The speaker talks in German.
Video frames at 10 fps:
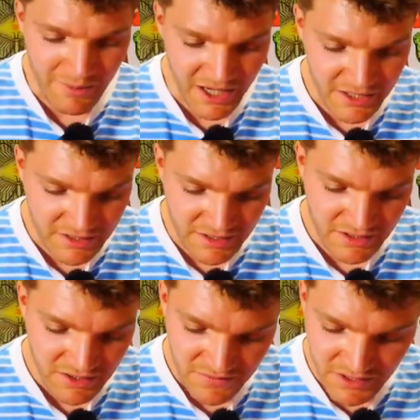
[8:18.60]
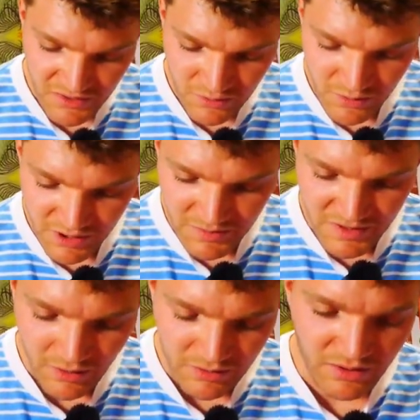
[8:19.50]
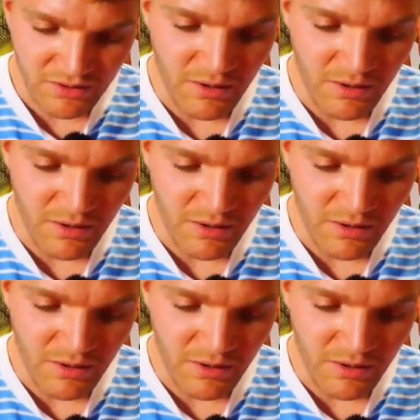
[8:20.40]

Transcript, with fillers: Aber alternativ dazu gibt es auch noch